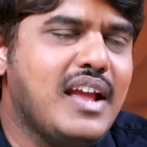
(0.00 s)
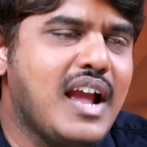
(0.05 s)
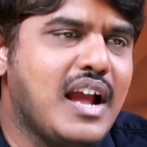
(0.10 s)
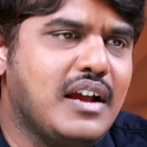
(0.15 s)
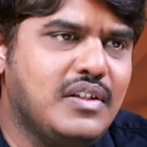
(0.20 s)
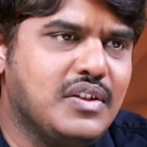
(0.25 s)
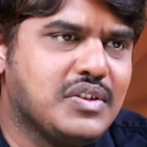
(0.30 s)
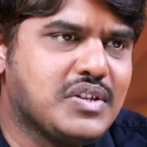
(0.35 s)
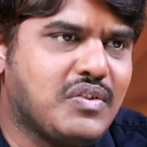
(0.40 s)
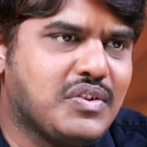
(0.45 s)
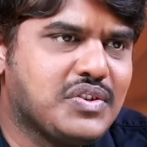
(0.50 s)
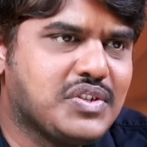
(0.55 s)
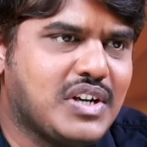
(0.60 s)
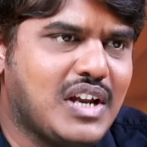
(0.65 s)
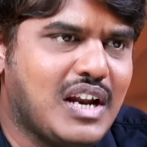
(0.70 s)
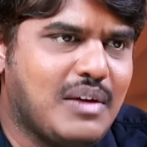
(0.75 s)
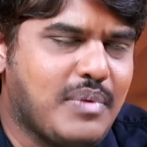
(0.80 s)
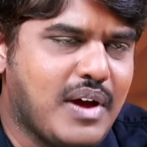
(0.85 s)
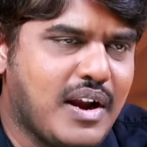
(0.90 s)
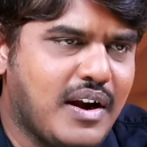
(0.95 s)
ఈ ఐదు
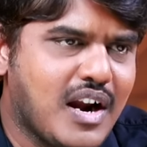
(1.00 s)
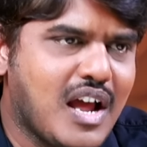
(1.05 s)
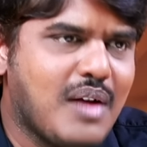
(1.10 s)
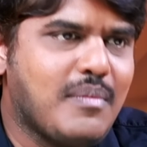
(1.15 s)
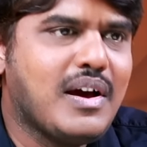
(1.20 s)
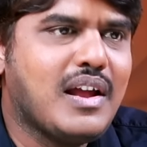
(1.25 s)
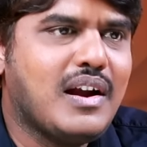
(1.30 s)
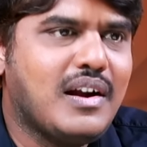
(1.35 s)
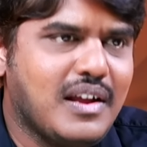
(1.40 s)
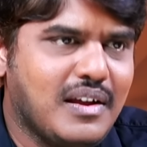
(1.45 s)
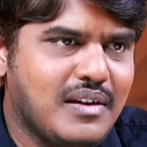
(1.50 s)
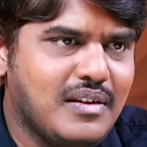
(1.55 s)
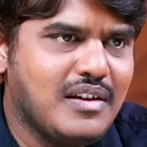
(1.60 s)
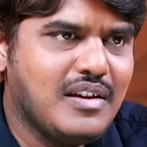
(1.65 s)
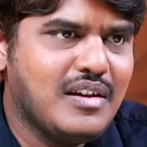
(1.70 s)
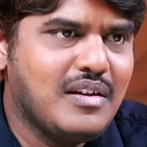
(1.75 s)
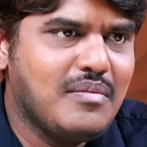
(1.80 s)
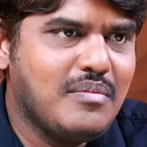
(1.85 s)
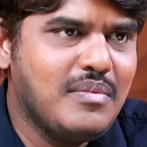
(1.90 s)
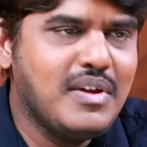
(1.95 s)
సంవత్సరాల పరిణామాలని
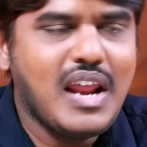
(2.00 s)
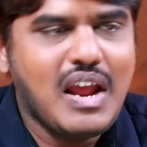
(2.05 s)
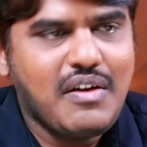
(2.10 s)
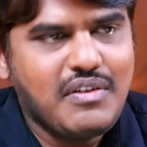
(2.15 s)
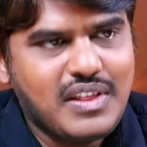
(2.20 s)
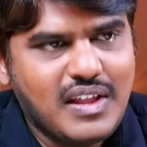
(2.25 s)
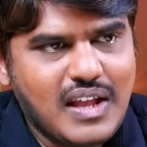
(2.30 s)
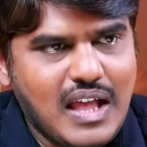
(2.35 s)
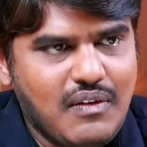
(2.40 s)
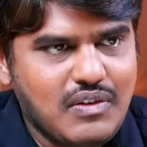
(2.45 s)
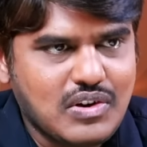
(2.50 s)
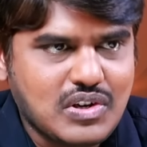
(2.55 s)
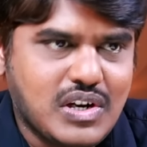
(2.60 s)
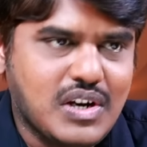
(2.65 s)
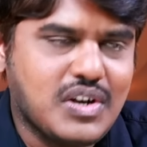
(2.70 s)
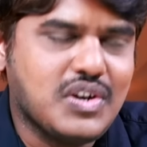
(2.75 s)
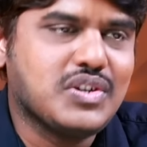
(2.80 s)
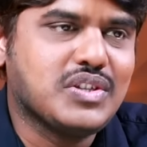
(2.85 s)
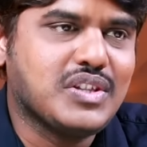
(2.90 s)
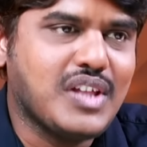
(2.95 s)
మీరు ఏ విధంగా
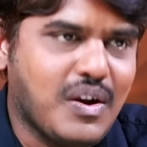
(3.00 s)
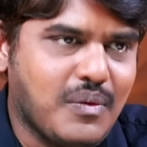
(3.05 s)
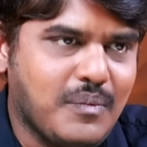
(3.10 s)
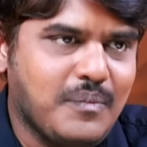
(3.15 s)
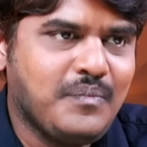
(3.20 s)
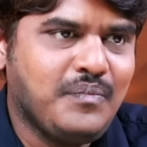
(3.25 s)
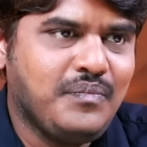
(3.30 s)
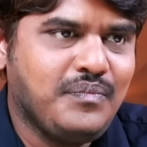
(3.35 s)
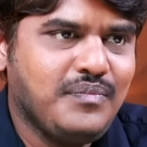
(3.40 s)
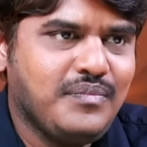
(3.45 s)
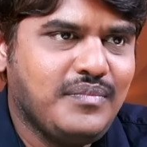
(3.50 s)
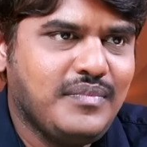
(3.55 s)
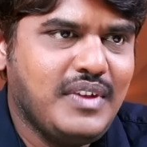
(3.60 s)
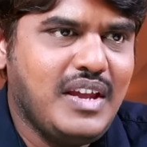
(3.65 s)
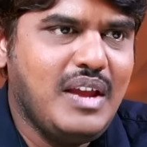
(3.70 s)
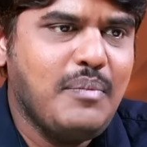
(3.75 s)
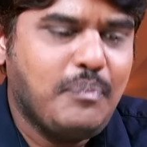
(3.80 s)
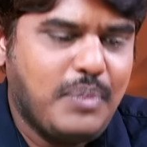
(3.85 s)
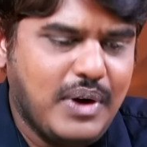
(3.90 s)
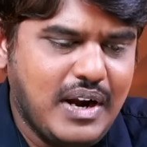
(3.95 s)
విశ్లేషిస్తారు
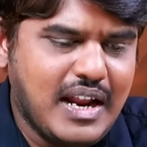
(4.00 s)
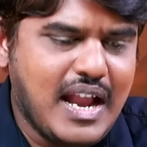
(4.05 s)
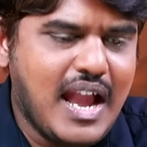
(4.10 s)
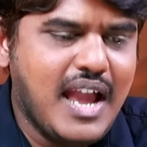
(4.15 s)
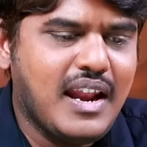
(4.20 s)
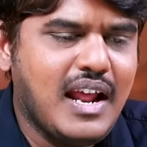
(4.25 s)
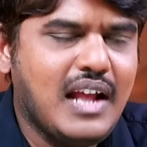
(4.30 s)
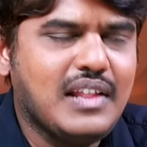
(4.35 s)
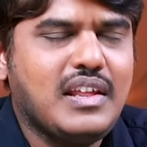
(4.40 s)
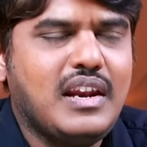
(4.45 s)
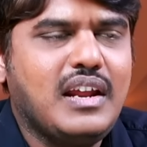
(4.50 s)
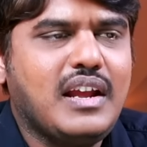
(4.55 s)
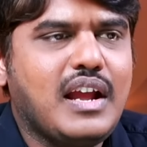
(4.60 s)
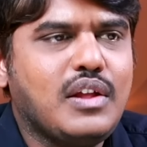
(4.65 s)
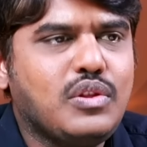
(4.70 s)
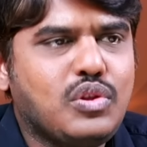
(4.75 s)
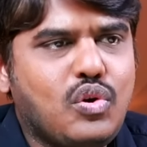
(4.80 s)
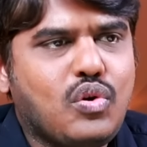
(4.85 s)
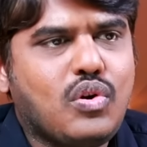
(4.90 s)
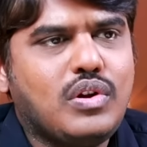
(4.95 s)
ఇప్పటికైనా అతనికి
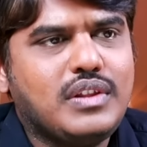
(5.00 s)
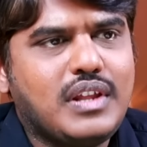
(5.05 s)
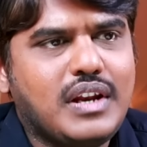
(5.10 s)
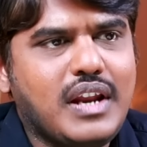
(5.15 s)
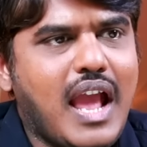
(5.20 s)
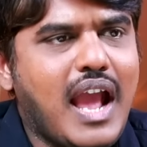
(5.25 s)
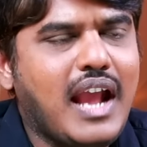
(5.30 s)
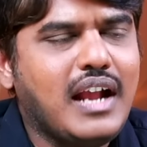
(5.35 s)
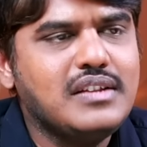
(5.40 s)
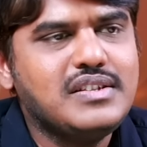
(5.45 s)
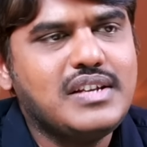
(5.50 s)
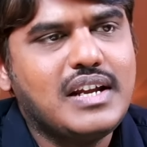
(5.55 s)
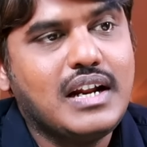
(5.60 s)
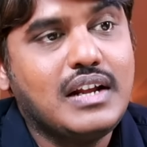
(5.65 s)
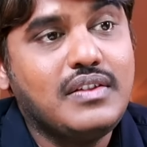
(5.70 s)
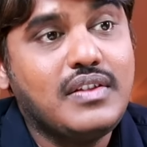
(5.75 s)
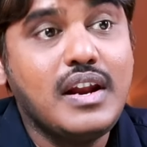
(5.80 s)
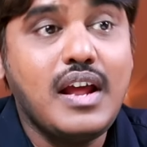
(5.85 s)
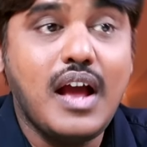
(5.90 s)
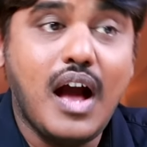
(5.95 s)
ఎంతో కొంత న్యాయం
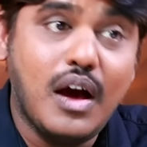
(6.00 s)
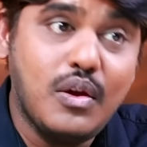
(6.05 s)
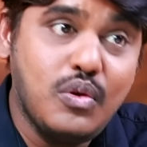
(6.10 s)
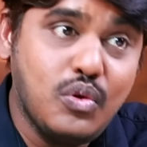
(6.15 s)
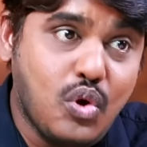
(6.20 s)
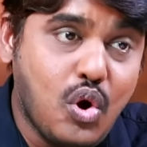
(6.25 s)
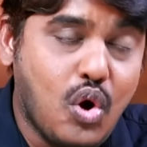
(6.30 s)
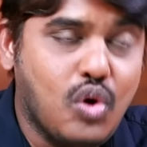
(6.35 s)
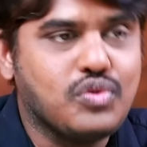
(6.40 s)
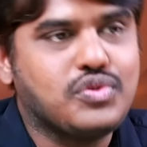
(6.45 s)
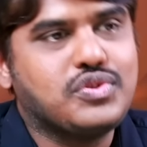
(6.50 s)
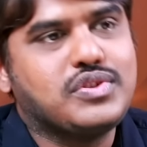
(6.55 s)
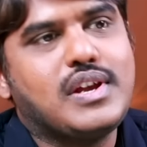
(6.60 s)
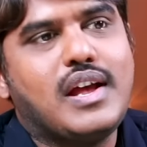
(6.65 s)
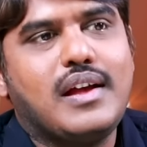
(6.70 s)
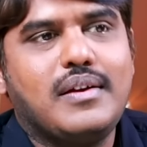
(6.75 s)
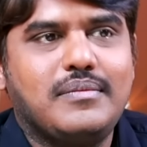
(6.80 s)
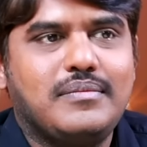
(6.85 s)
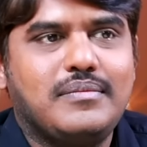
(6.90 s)
జరిగిందని అనుకోవచ్చా